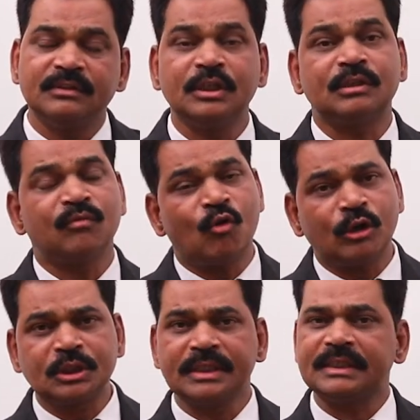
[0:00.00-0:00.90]
दिस
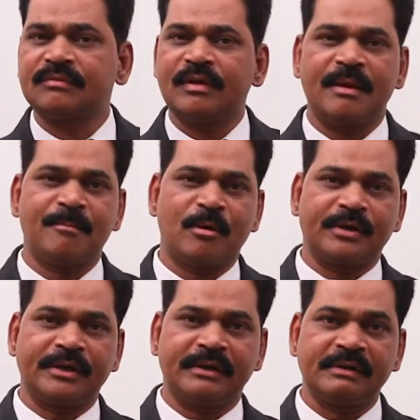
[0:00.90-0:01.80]
वॉचिंग इज वेरी
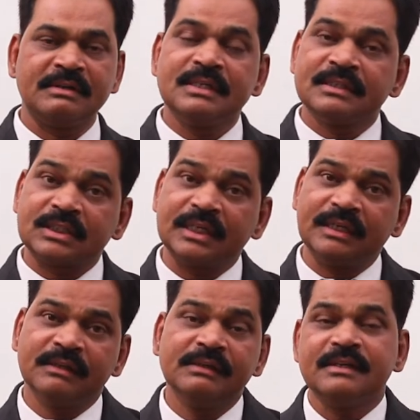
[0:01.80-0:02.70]
इंपॉर्टेंट
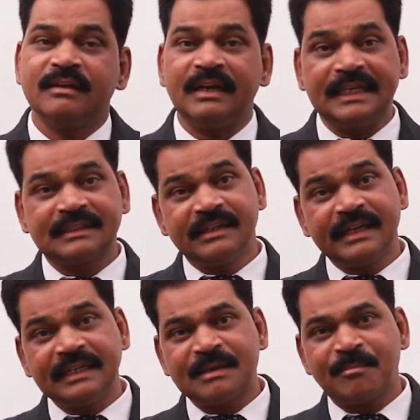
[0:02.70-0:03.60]
See,
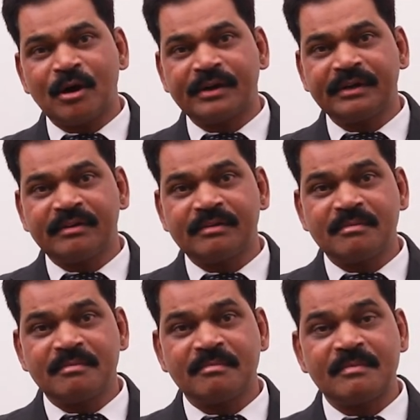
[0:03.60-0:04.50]
listening is important.
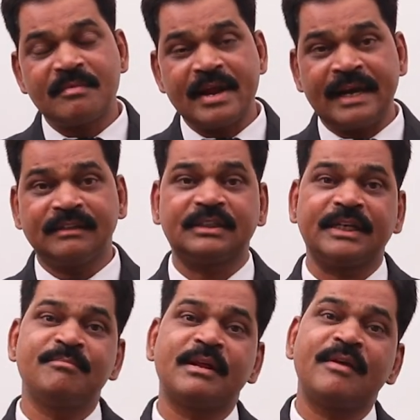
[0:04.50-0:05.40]
At the
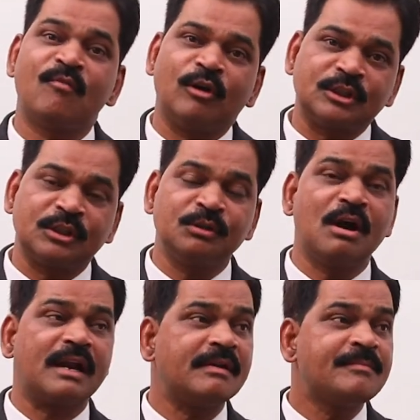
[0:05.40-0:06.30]
same time, watching. You
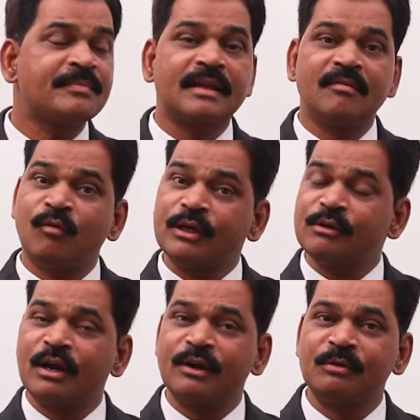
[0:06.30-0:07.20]
are what
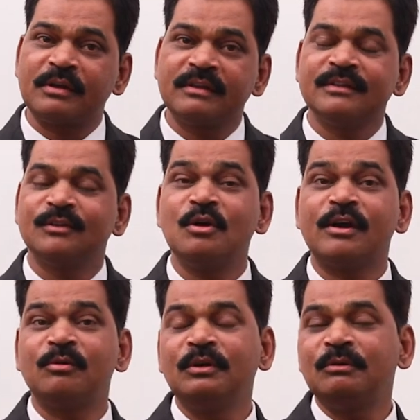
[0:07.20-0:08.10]
you are doing. You
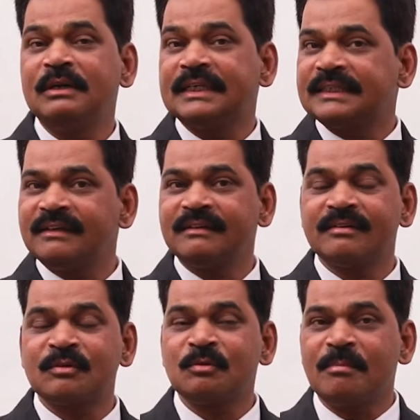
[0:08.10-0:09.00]
are going to listen
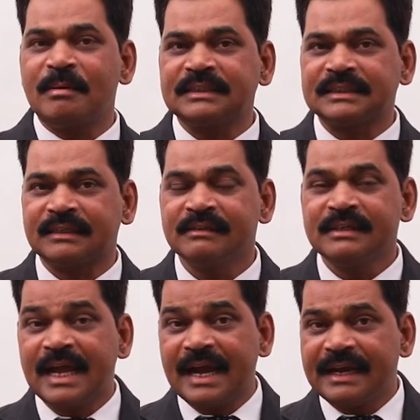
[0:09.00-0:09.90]
to a person,
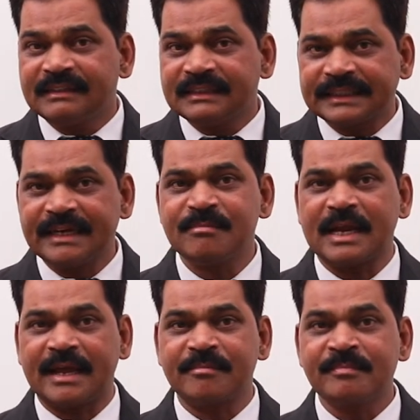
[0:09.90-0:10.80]
and at the same
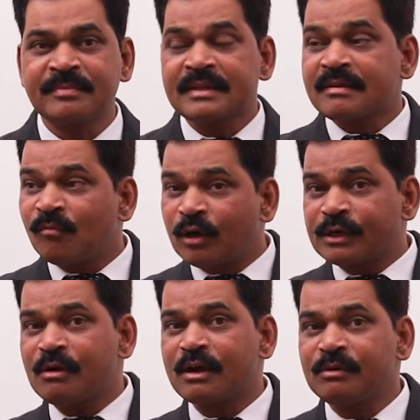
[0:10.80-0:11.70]
time, what
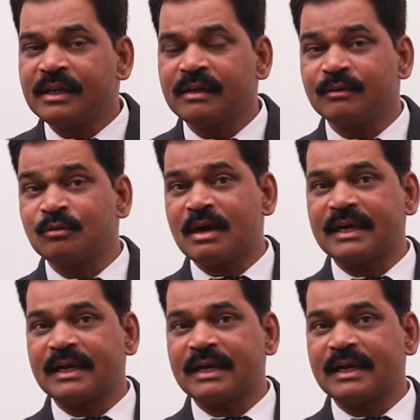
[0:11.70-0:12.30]
you are going, you